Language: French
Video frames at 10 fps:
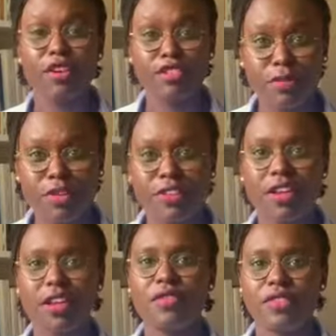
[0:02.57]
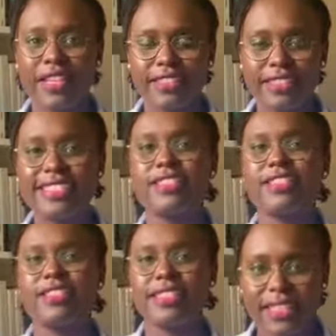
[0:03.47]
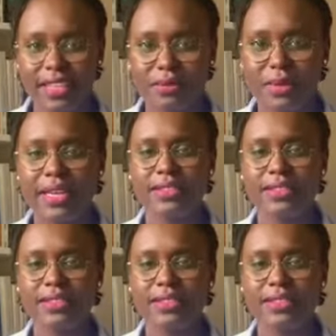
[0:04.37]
entrepreneur, fondatrice de CETALMA.